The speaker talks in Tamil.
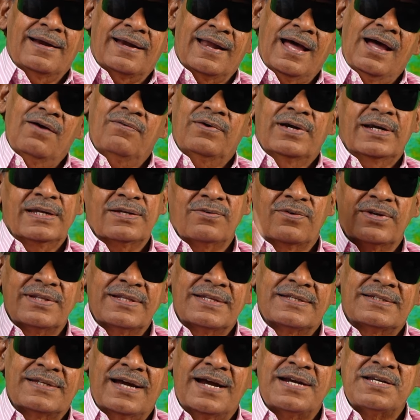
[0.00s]
நான் வேணால்
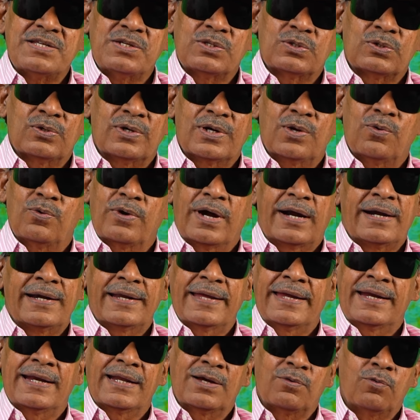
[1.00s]
வந்து சாட்சி சொல்கிறேன் உங்கள்
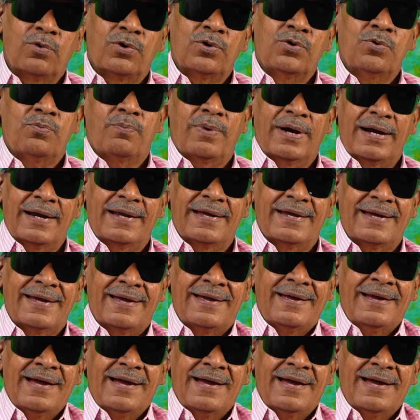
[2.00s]
அண்ணன் எனக்கு ஒன்றும் பண்ணல